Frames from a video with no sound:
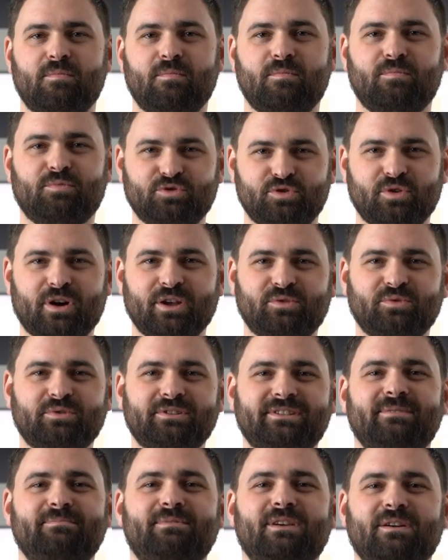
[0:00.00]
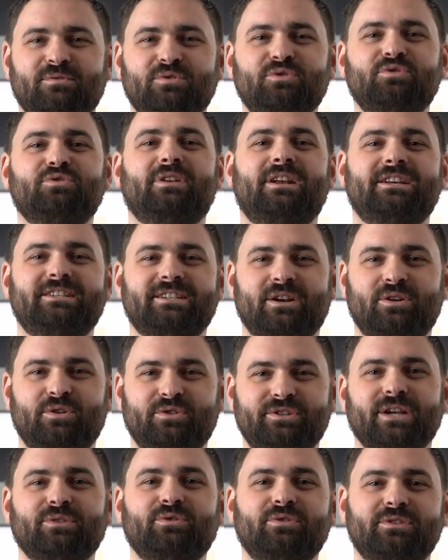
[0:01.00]
Bonjour à tous et bienvenue sur la chaîne Le
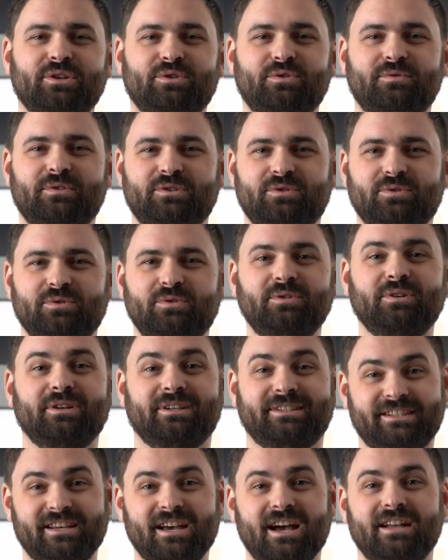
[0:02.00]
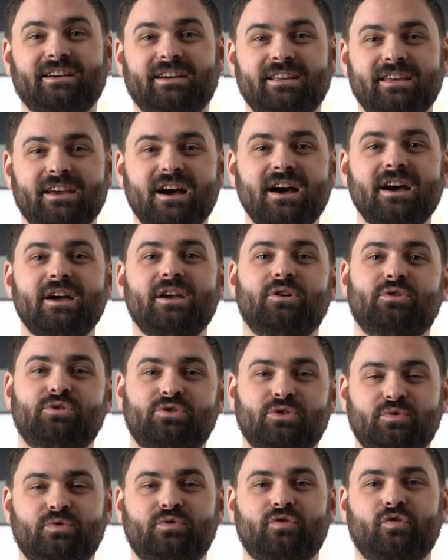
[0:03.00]
Cercle de Tir de Vissou, c'est Adrien et
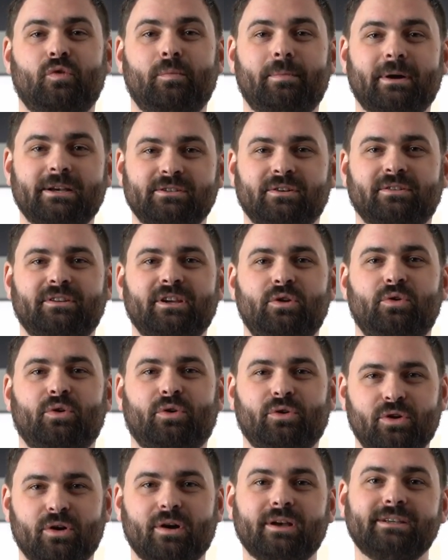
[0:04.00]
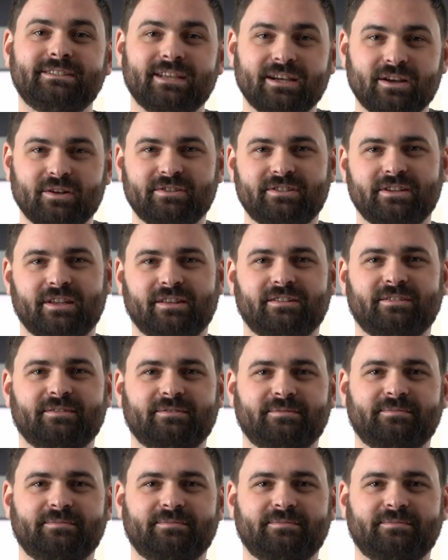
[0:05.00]
aujourd'hui je vais vous présenter le Ruger 57.